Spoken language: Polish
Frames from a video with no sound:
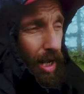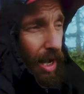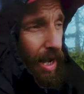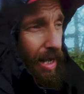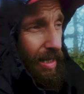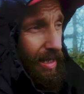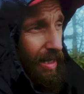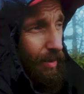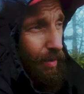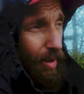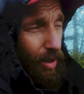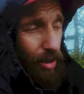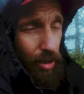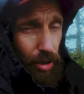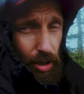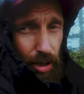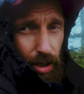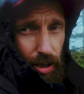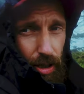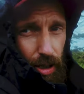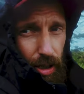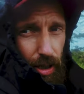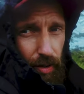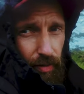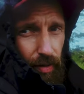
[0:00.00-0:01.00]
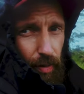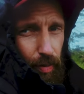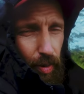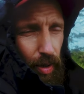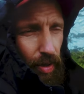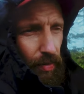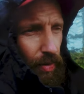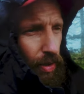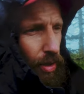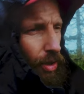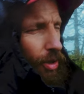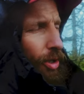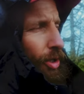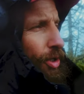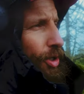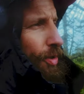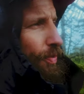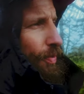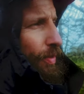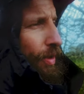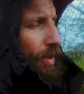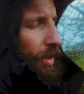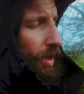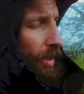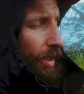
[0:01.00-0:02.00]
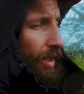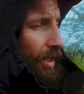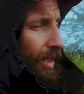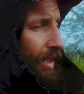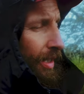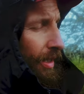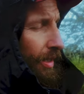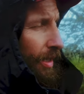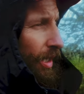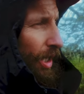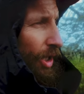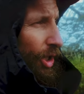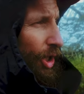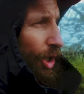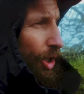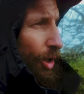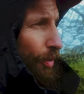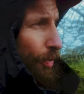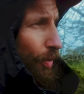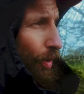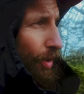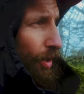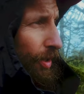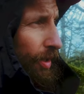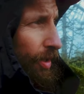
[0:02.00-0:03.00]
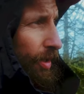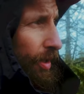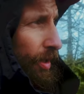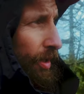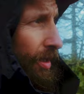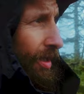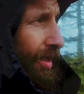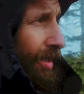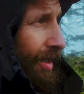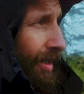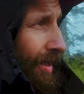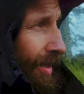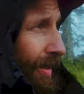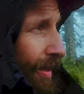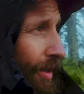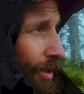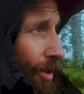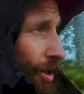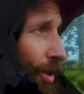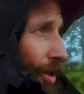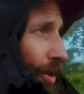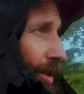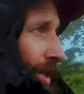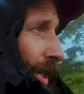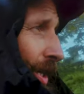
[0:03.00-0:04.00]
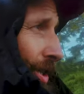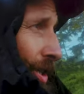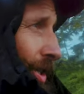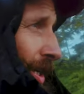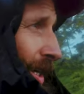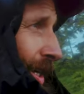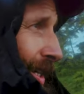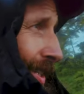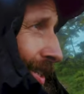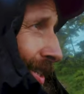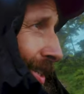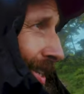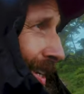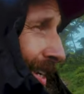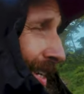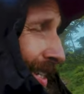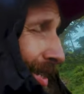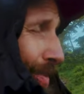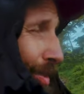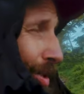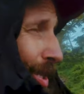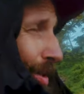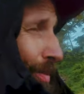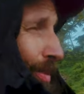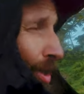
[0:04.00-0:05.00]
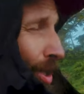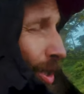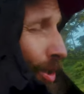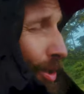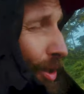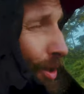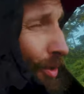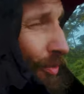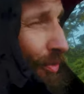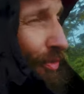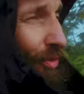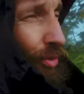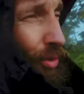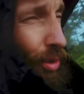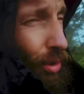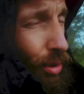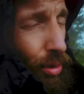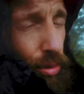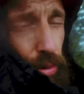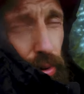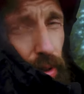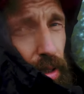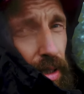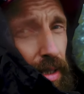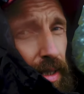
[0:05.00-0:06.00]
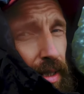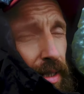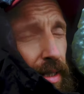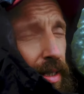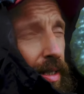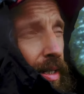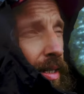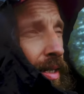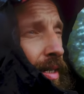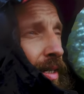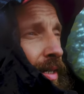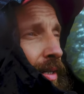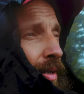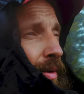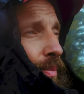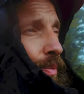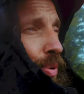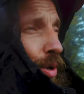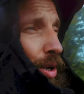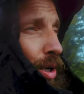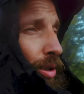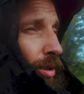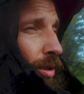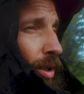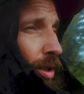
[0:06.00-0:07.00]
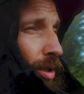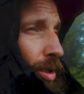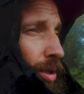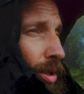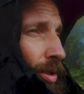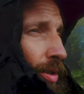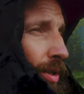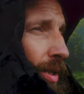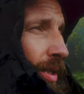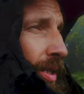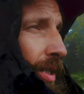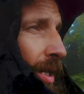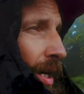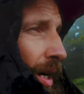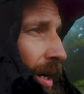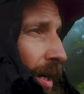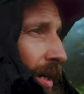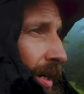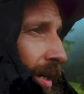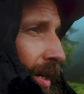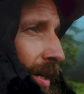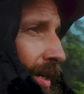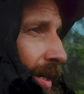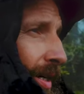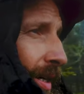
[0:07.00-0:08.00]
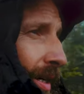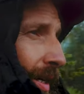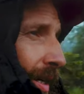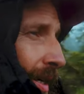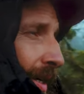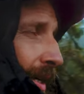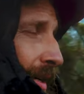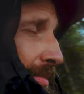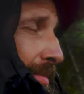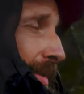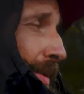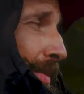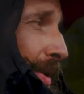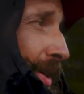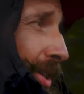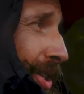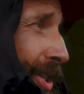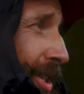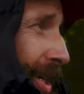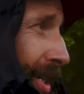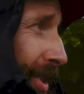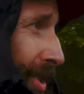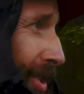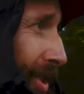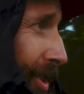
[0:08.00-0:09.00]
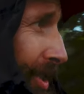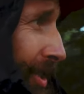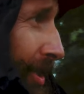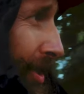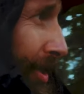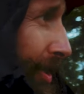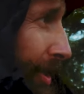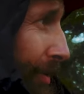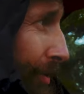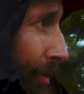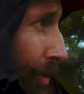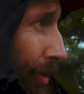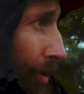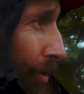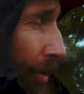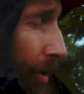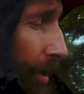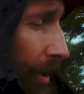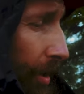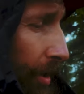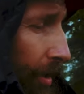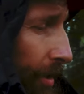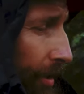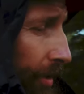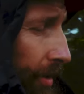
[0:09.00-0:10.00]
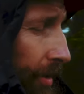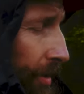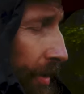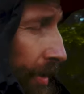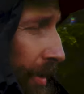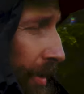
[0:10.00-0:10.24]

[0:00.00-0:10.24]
ja jestem bardzo szczęśliwy, ponieważ dotarliśmy na szczyt policy, co oznacza, że teraz będziemy schodzić w dół, prosto do schroniska. Mam jakieś 30 minut do niego.